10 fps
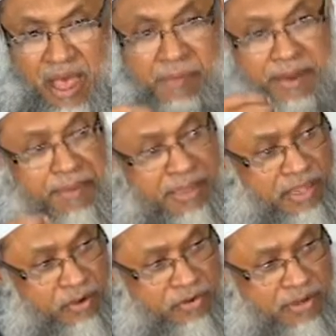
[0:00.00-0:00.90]
আমার এই
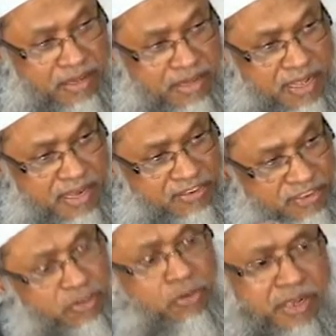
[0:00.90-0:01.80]
বান্দাগুলো যদি আজকে এখানে
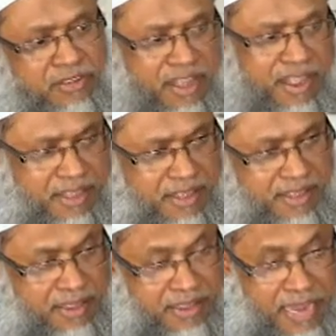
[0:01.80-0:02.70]
শেষ হয়ে যায়
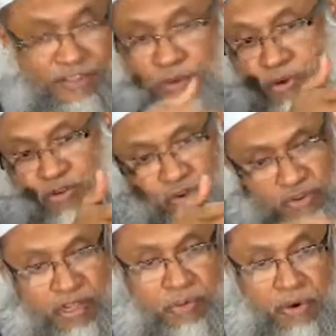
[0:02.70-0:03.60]
এত বড়
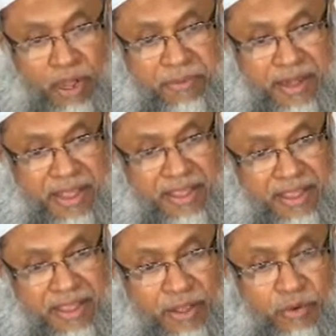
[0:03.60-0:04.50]
শক্তির মোকাবিলায়
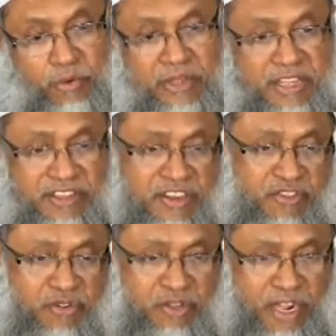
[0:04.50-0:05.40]
কোথায়
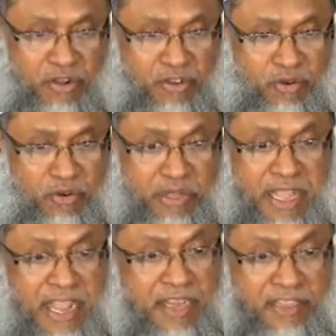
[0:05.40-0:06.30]
তিনশো তেরো জন
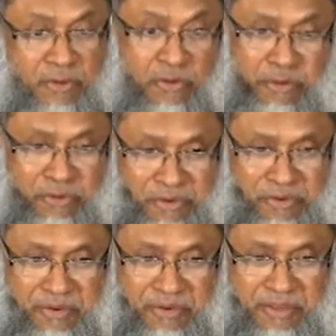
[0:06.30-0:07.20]
কোথায় এক হাজার কতজন
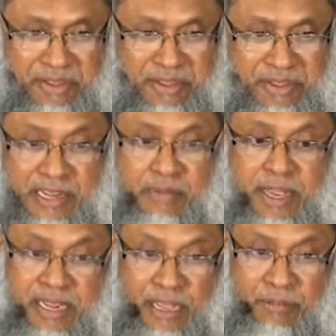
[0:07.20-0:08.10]
তিন
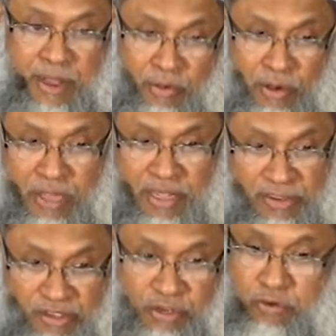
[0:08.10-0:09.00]
ভাগের এক ভাগও না
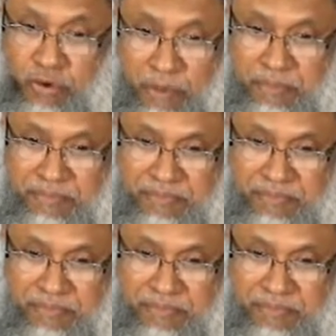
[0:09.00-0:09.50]
তার চেয়েও কম